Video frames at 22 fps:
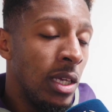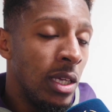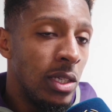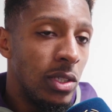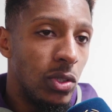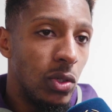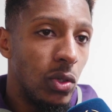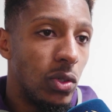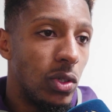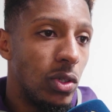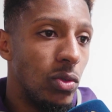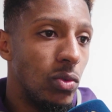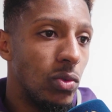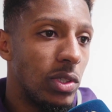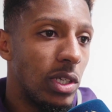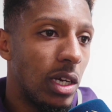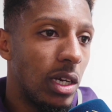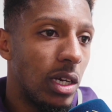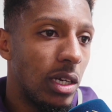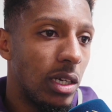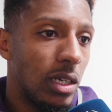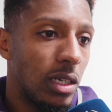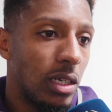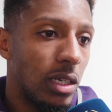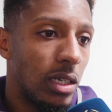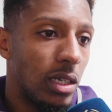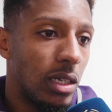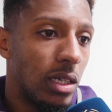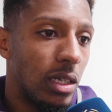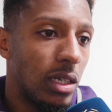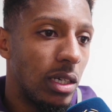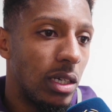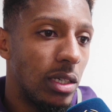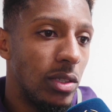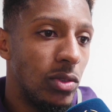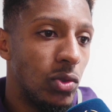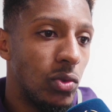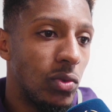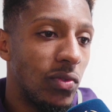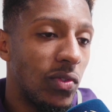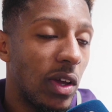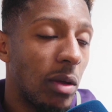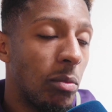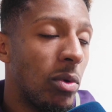c'est eux qui nous,
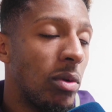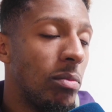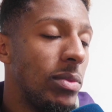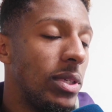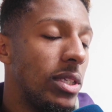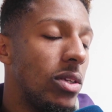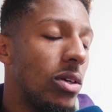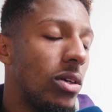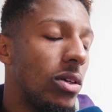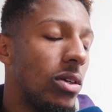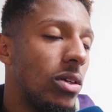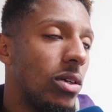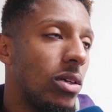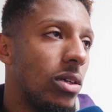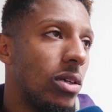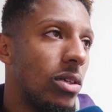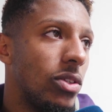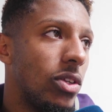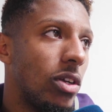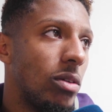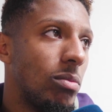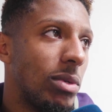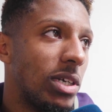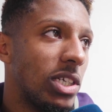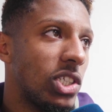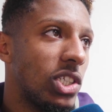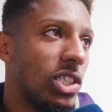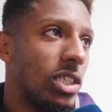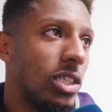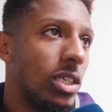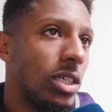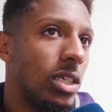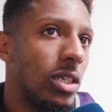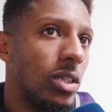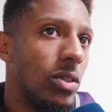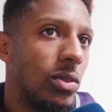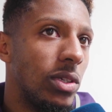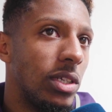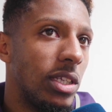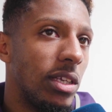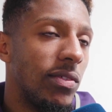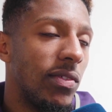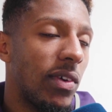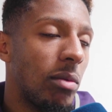ont vraiment mis dans, le match et on
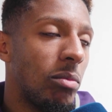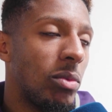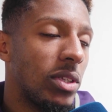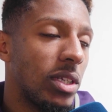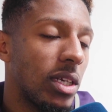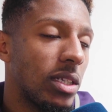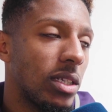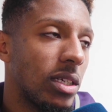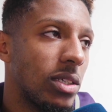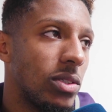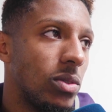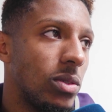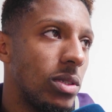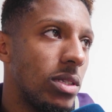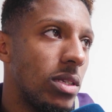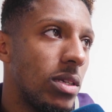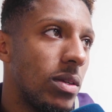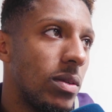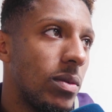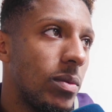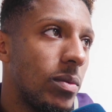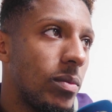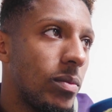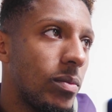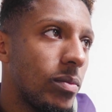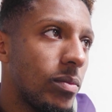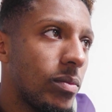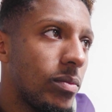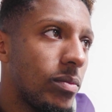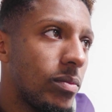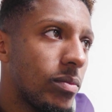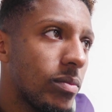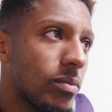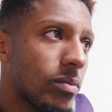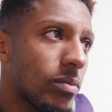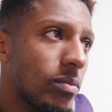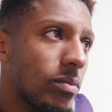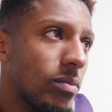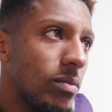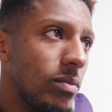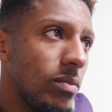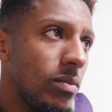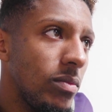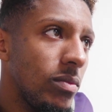était vraiment très très solides. Solide
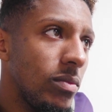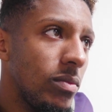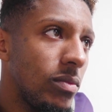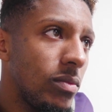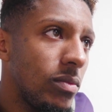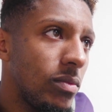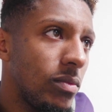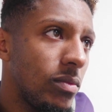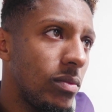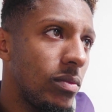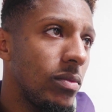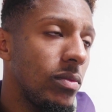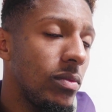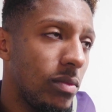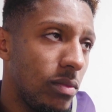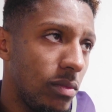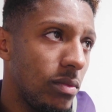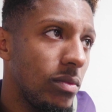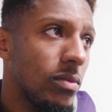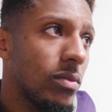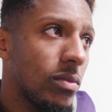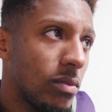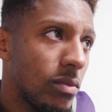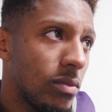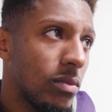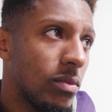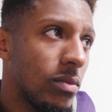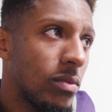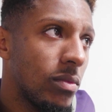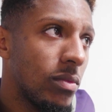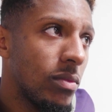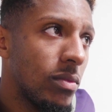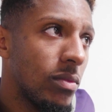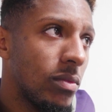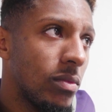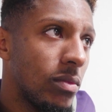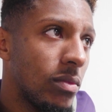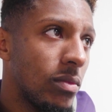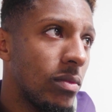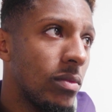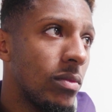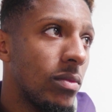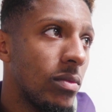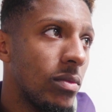derrière aussi Toi avec le brassard,
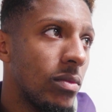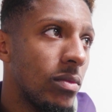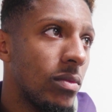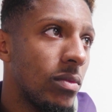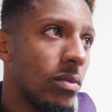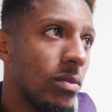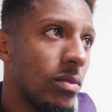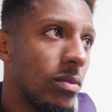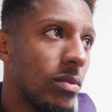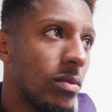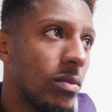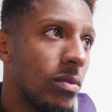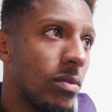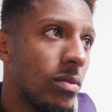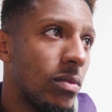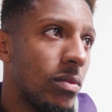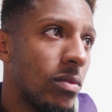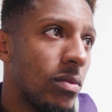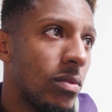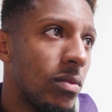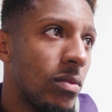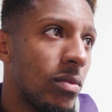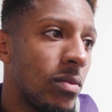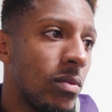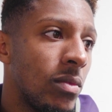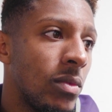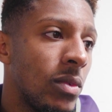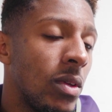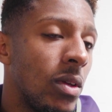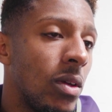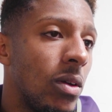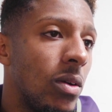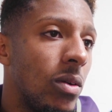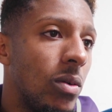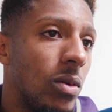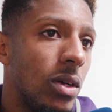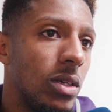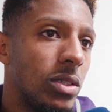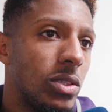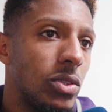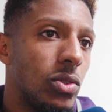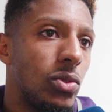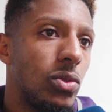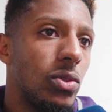tu as, essayé de guider un peu les autres ou pas Ouais
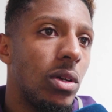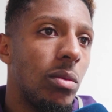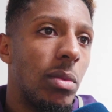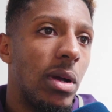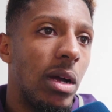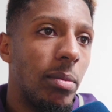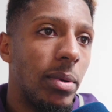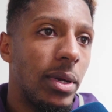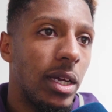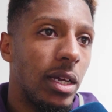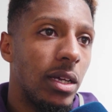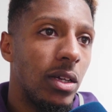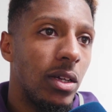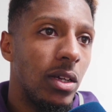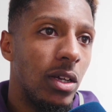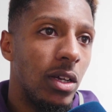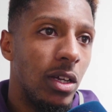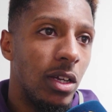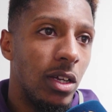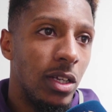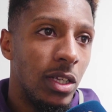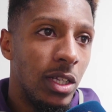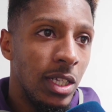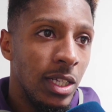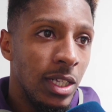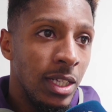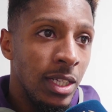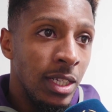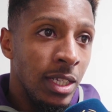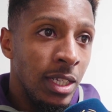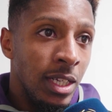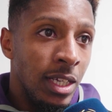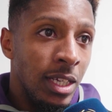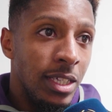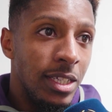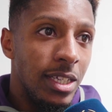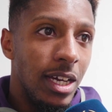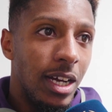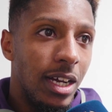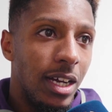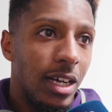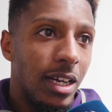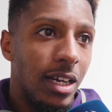c'est sûr, bah, après il euh, y,